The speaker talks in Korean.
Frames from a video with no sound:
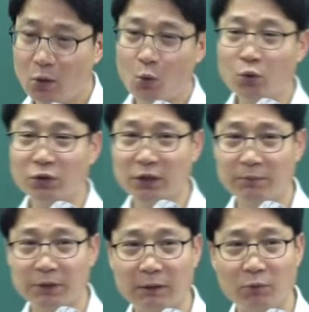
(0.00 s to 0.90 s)
5등이
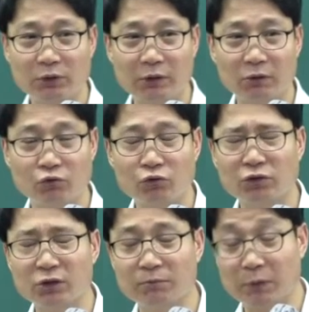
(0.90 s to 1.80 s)
피담보채권,
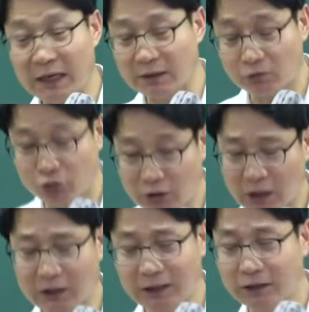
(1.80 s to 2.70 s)
6등은 항상
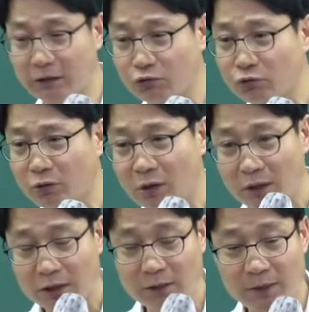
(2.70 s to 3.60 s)
뒤따라다니는 애두고
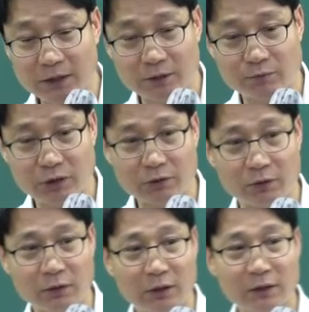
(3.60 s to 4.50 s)
일반임금 채권.